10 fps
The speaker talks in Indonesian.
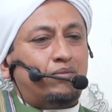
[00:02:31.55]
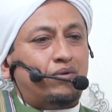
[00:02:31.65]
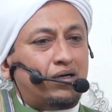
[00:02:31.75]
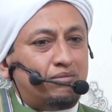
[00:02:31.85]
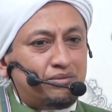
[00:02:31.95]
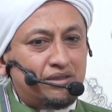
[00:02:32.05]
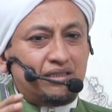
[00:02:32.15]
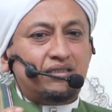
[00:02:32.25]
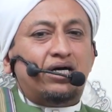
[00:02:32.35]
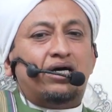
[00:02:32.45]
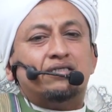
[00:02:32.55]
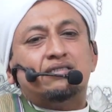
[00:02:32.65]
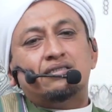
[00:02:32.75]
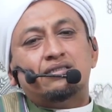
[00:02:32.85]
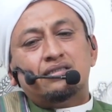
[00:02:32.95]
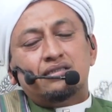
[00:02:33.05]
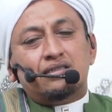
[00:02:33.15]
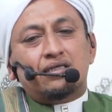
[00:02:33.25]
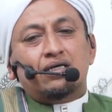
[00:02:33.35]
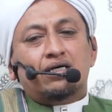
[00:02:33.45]
Habib Jindan di
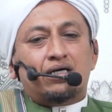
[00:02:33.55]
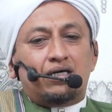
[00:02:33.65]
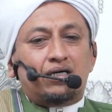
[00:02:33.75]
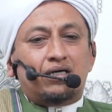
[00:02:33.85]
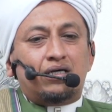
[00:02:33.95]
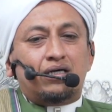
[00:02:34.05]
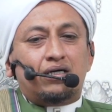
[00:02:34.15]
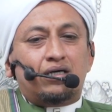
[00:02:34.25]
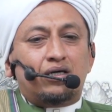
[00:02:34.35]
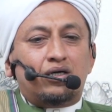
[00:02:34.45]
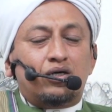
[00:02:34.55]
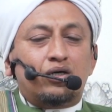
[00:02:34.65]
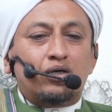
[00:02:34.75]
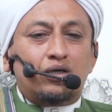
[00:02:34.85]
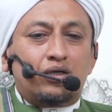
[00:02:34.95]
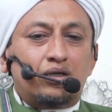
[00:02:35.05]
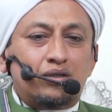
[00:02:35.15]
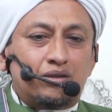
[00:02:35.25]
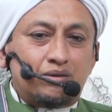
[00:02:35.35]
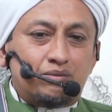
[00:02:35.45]
Eh,